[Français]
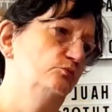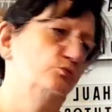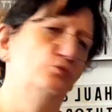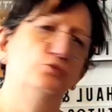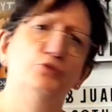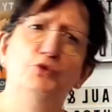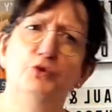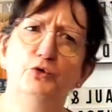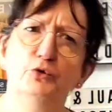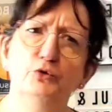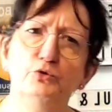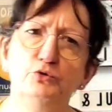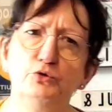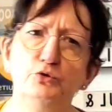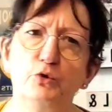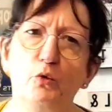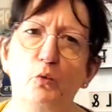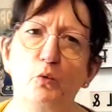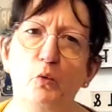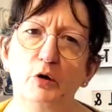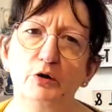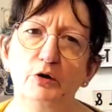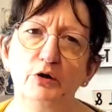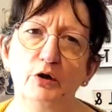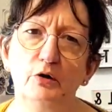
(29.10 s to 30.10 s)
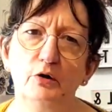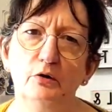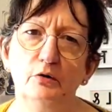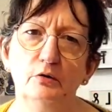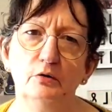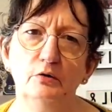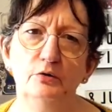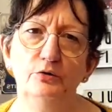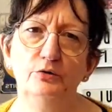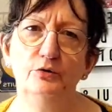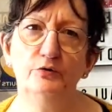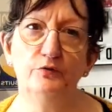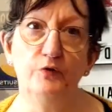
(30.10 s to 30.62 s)
2 ou 3
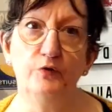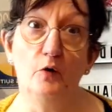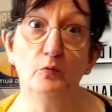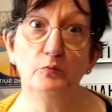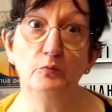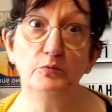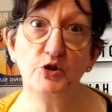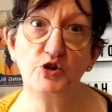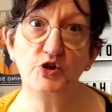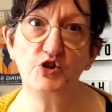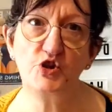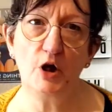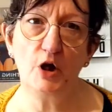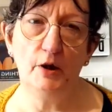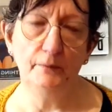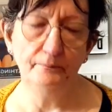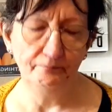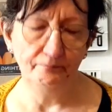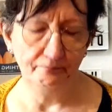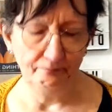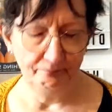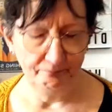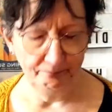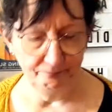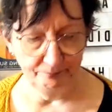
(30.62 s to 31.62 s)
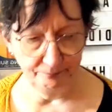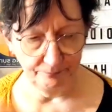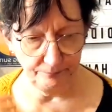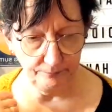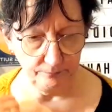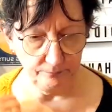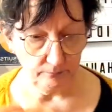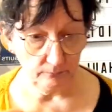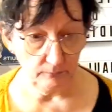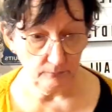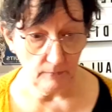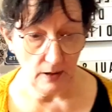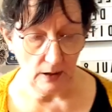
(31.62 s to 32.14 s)
novembre déjà,
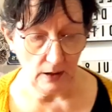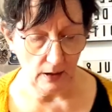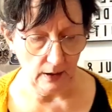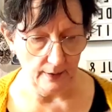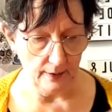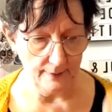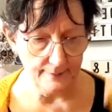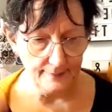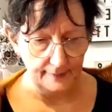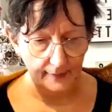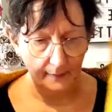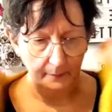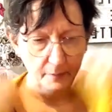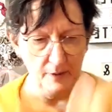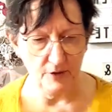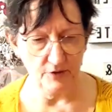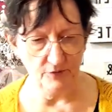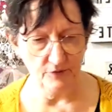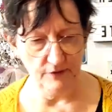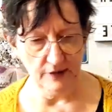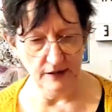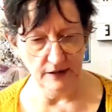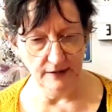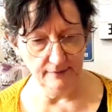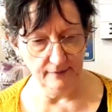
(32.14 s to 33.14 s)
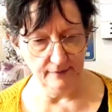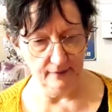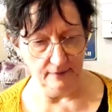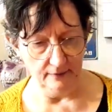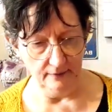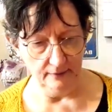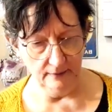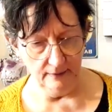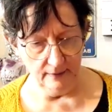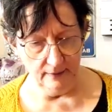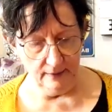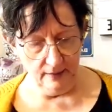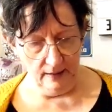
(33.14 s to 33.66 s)
ça passe vite.
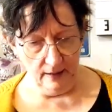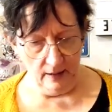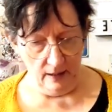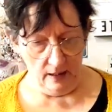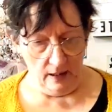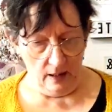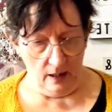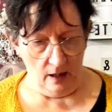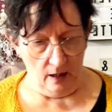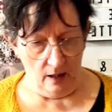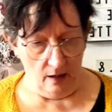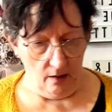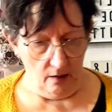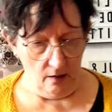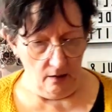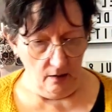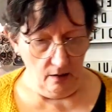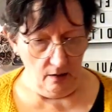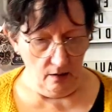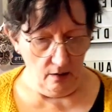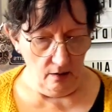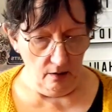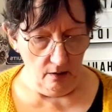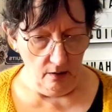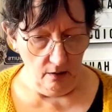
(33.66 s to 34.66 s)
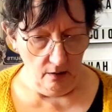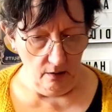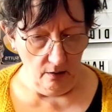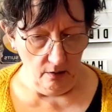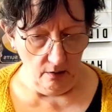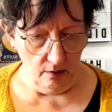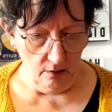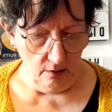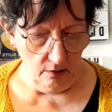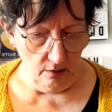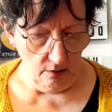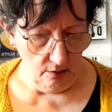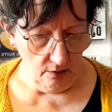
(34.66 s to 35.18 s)

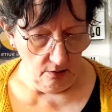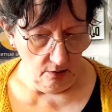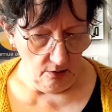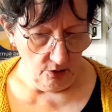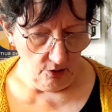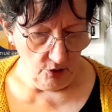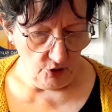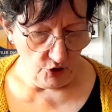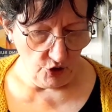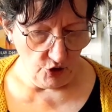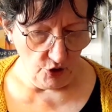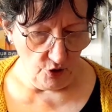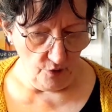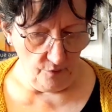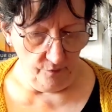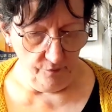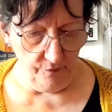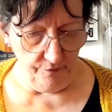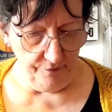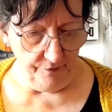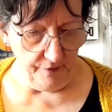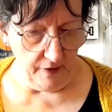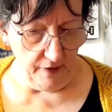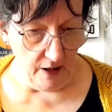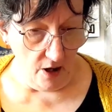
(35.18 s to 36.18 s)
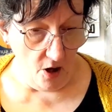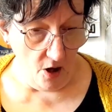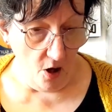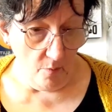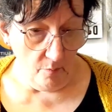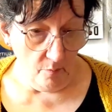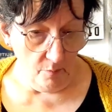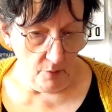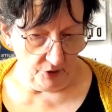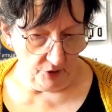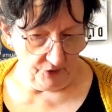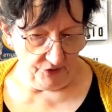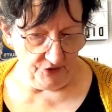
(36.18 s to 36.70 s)
Euh, je vous fais un
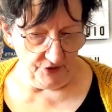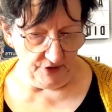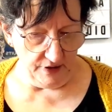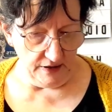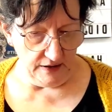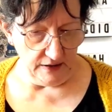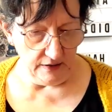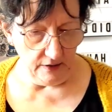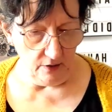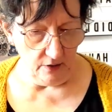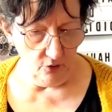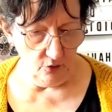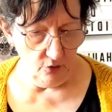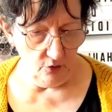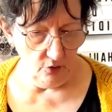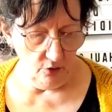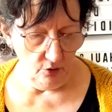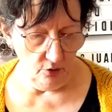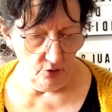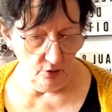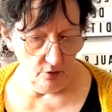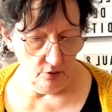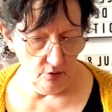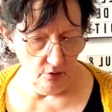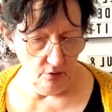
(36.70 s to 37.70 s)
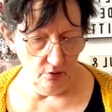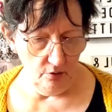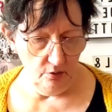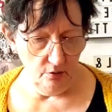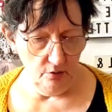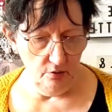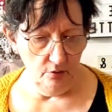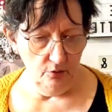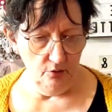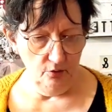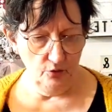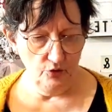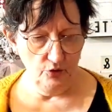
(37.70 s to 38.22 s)
unboxing
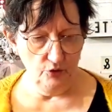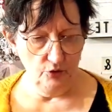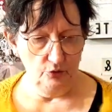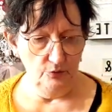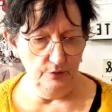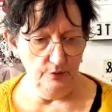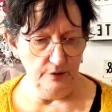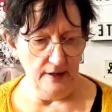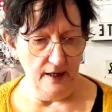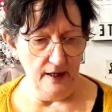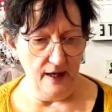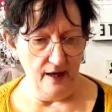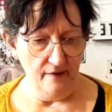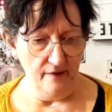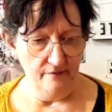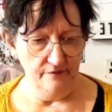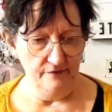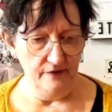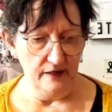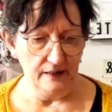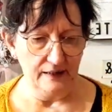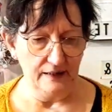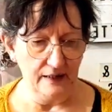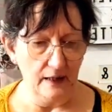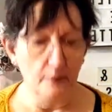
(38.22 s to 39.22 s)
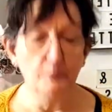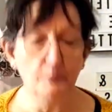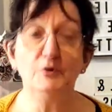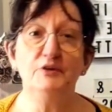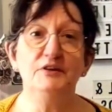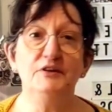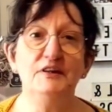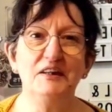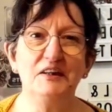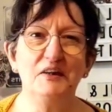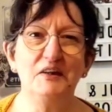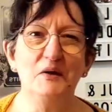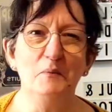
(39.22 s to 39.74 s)
euh, aujourd'hui avec la
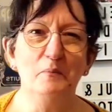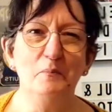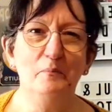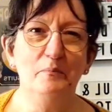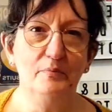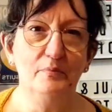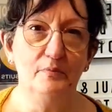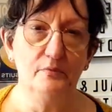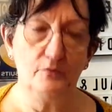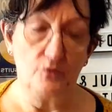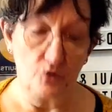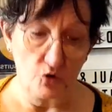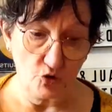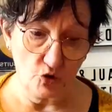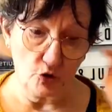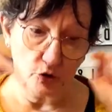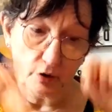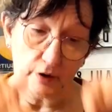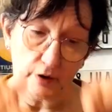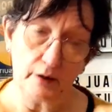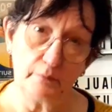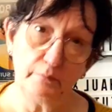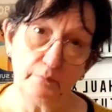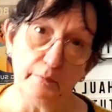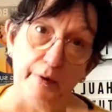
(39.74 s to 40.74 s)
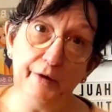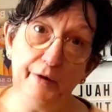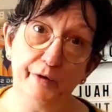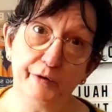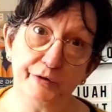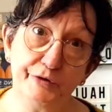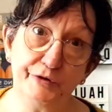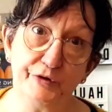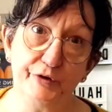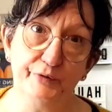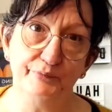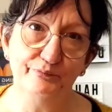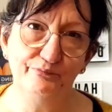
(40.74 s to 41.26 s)
boutique, je regarde mes notes,